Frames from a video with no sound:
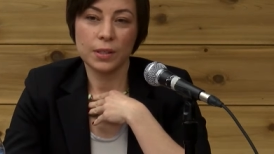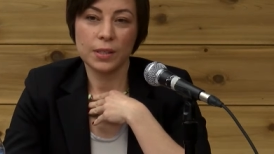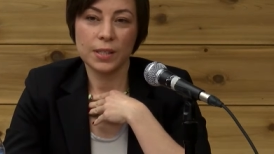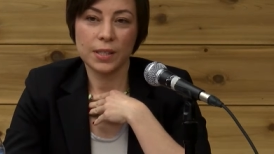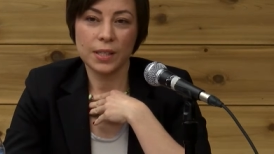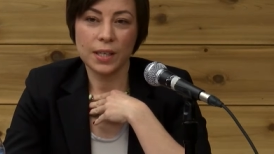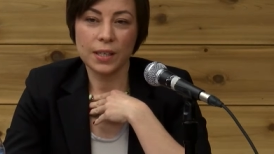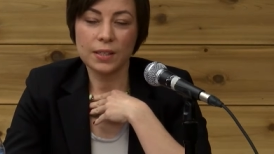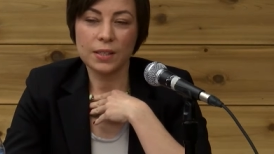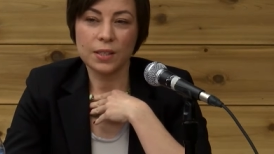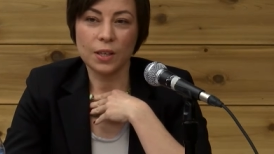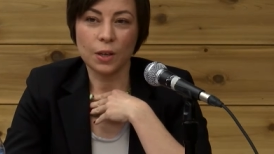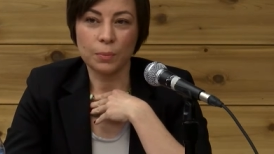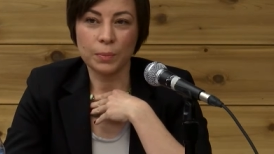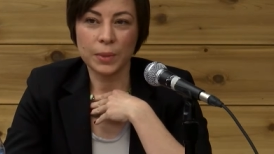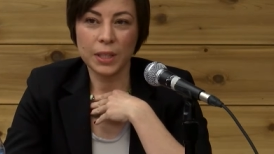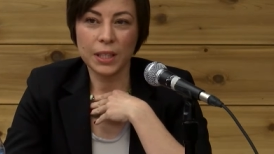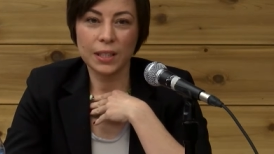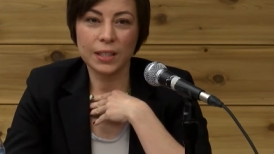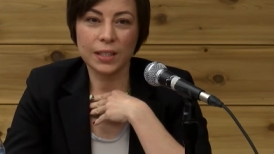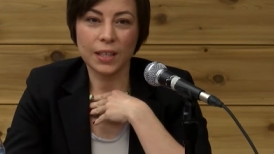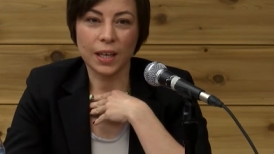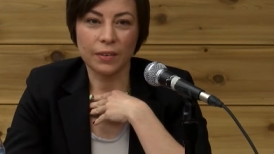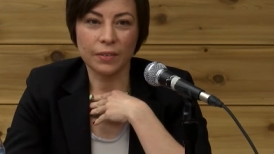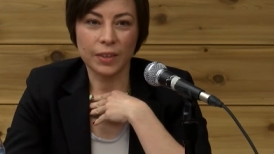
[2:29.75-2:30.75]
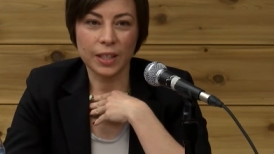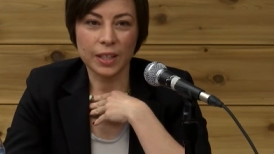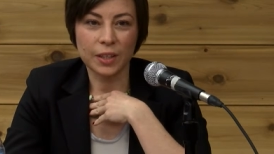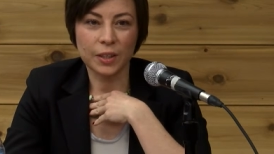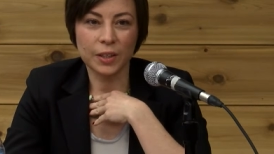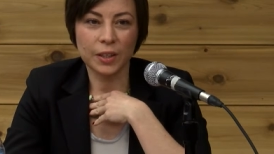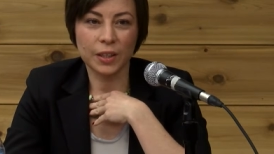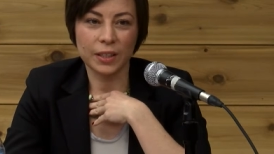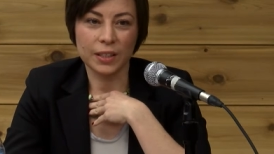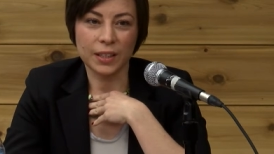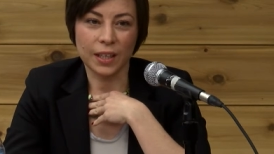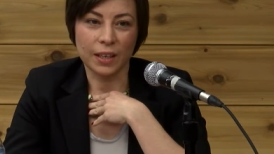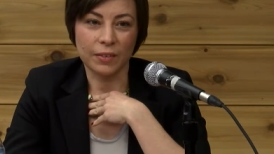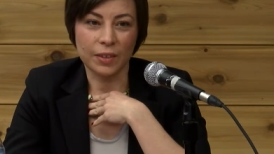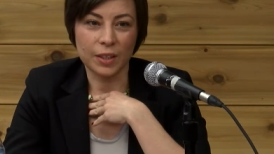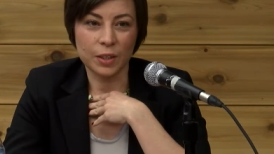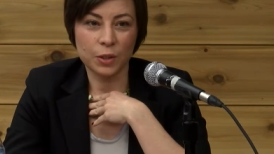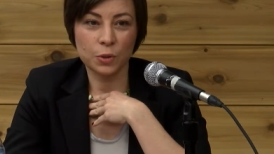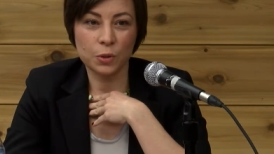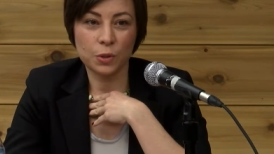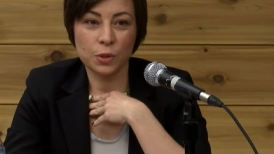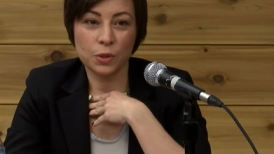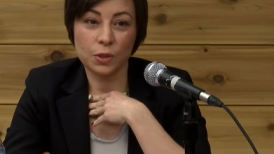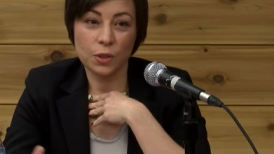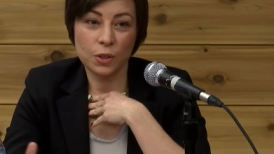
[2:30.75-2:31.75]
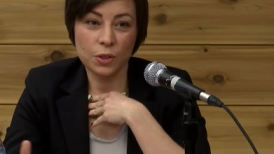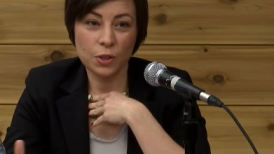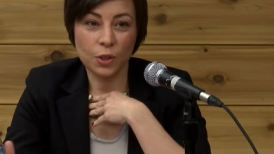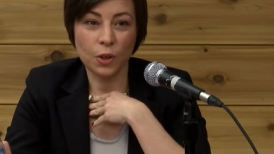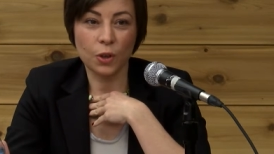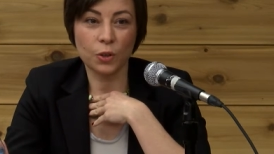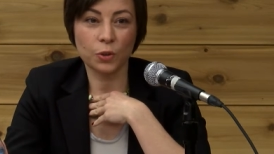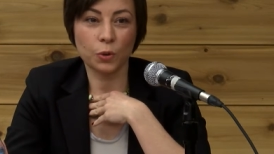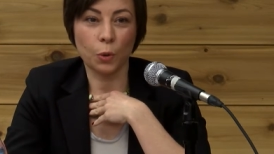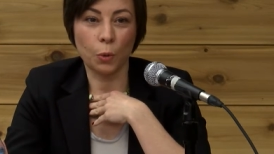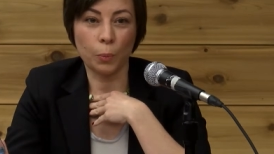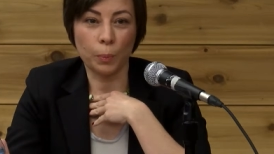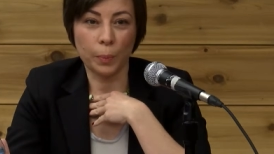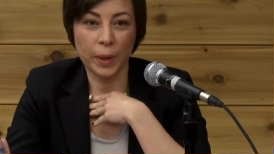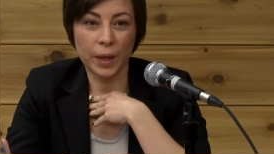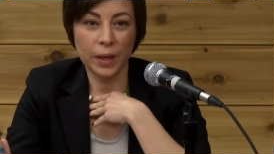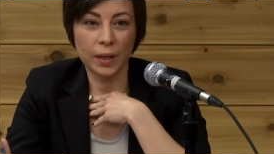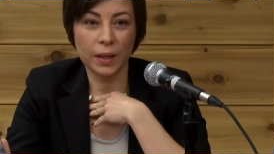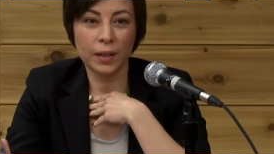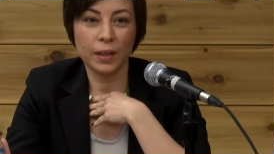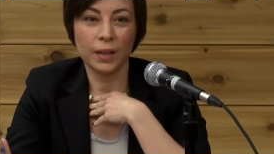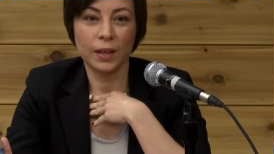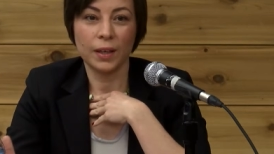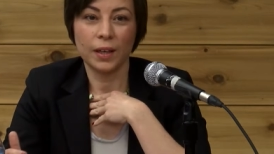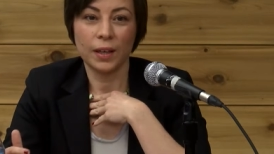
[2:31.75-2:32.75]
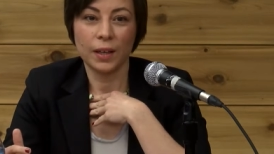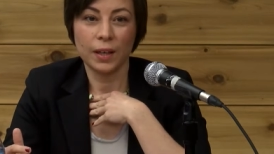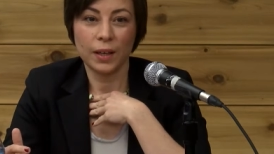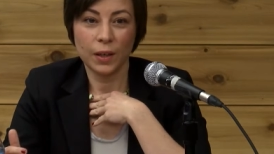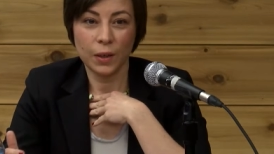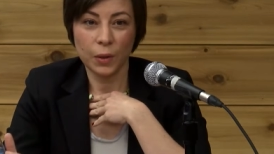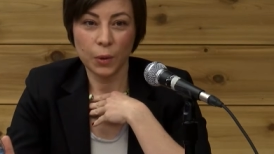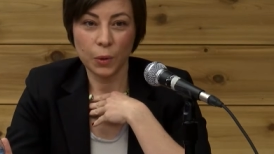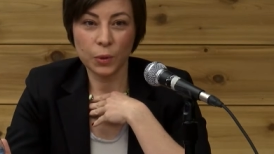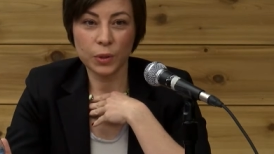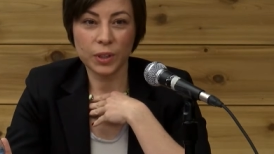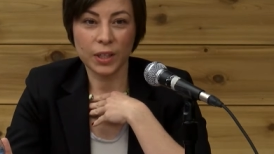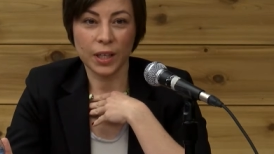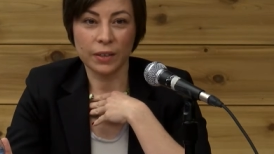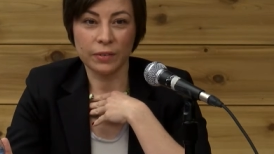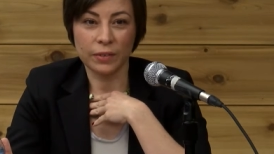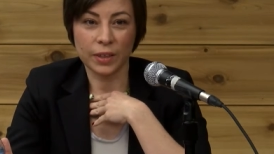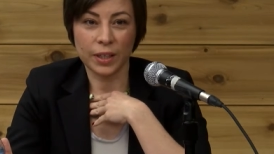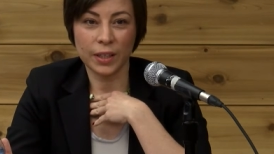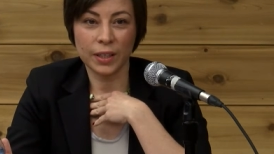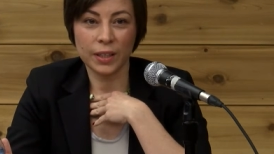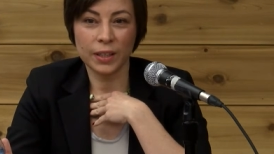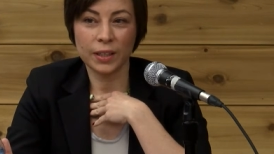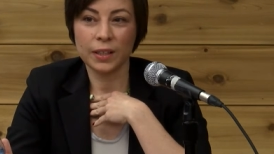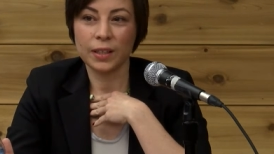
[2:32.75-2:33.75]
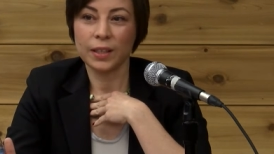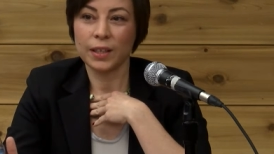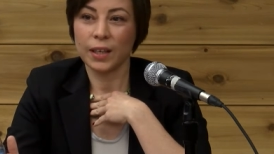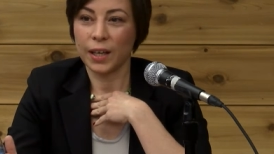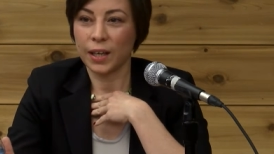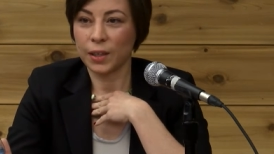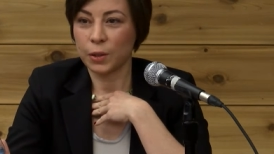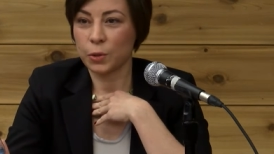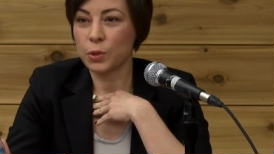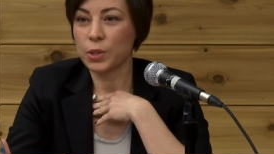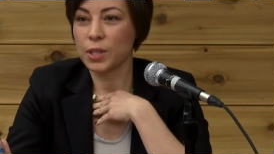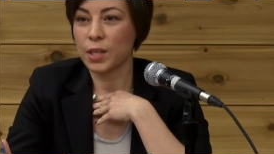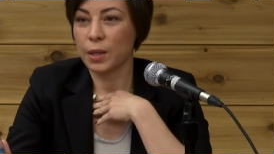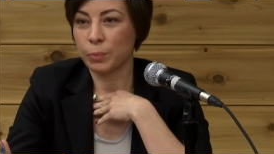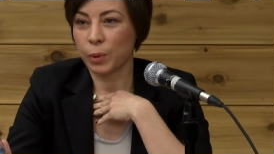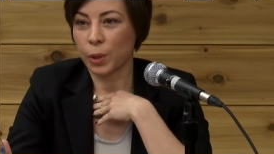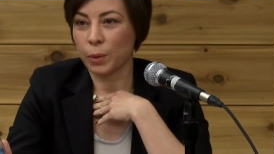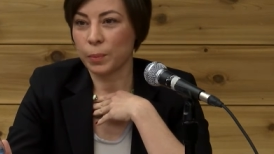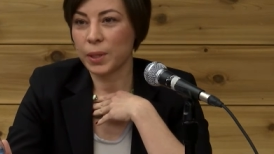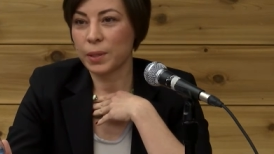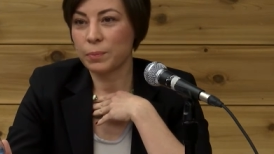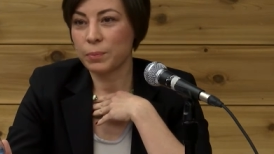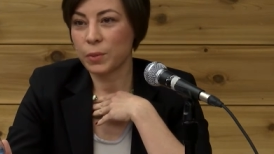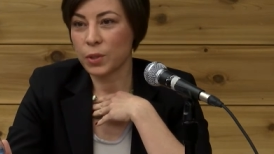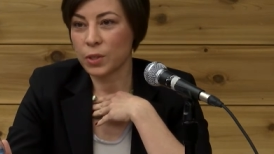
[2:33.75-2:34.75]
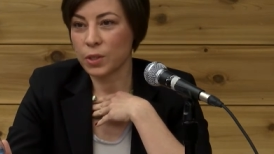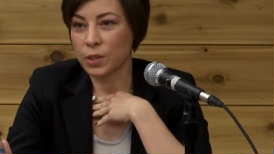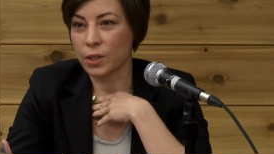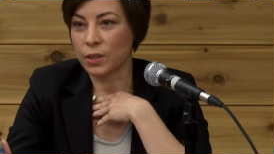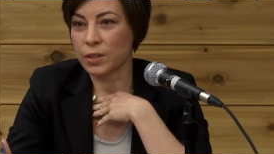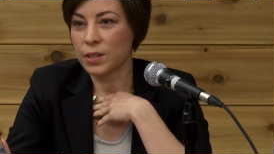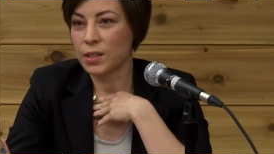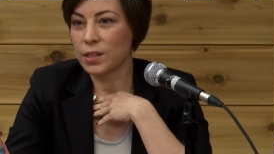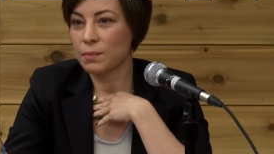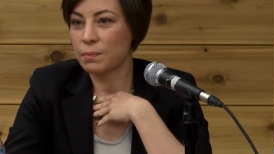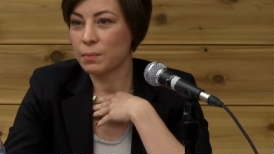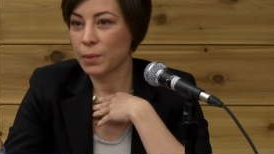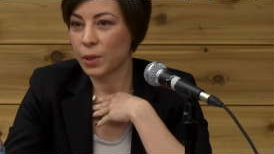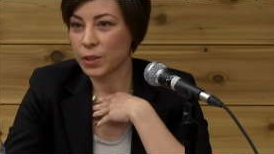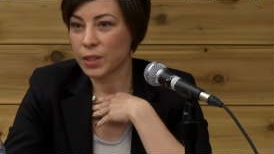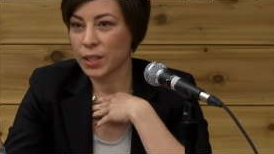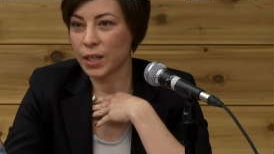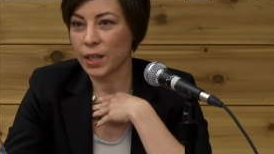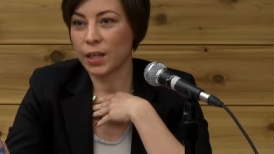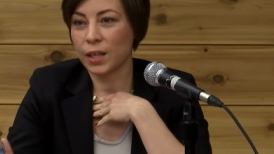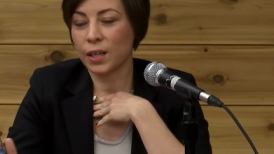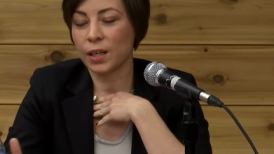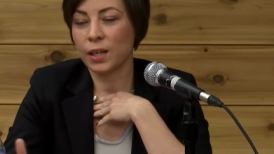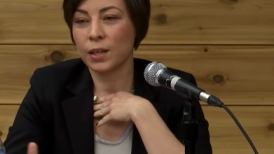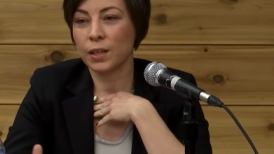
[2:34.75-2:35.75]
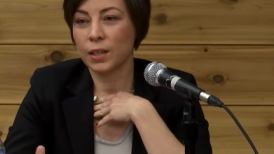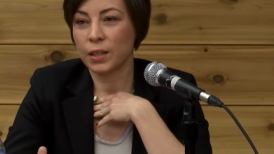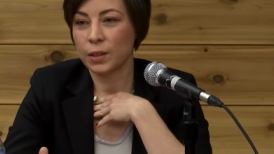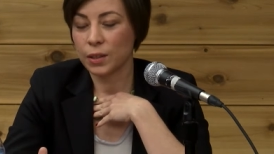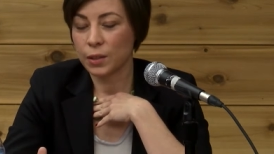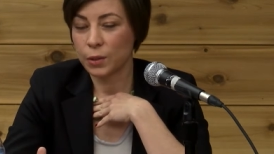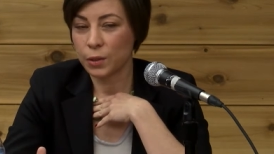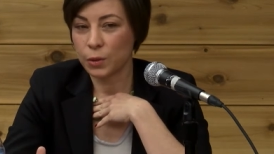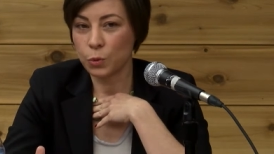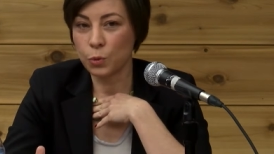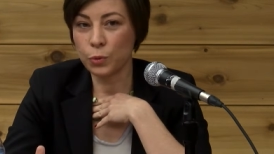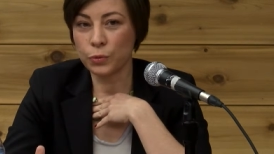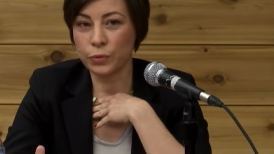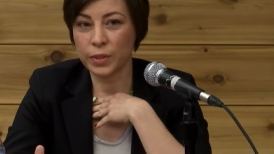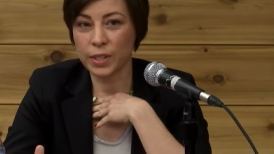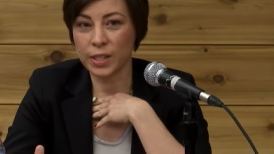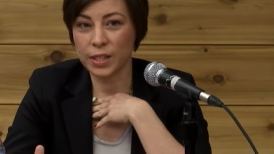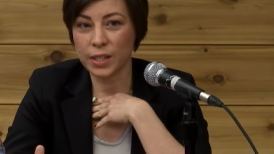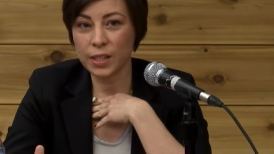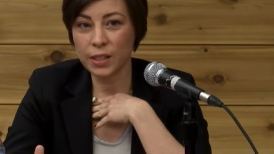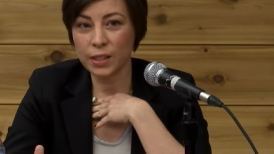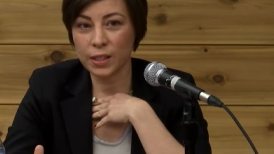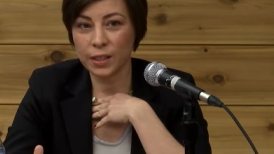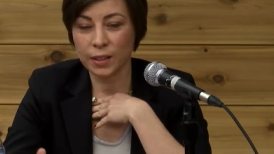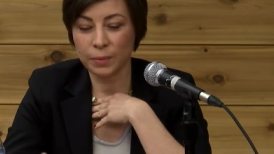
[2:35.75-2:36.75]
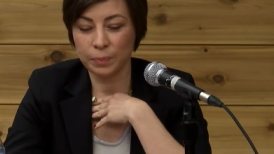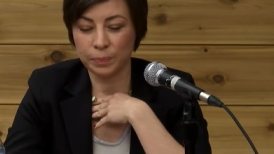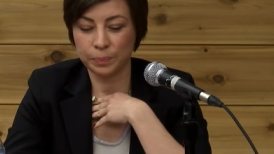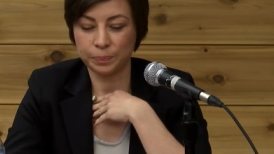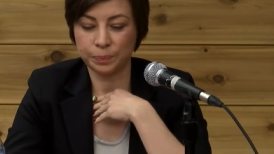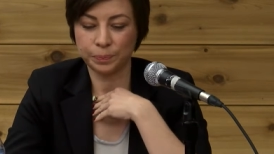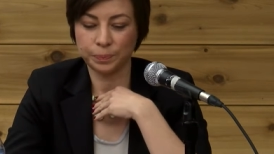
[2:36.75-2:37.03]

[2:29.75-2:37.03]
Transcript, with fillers: 500 000 travailleurs et travailleuses ne se rendront pas au travail à cause d'un problème de santé mentale ou physique.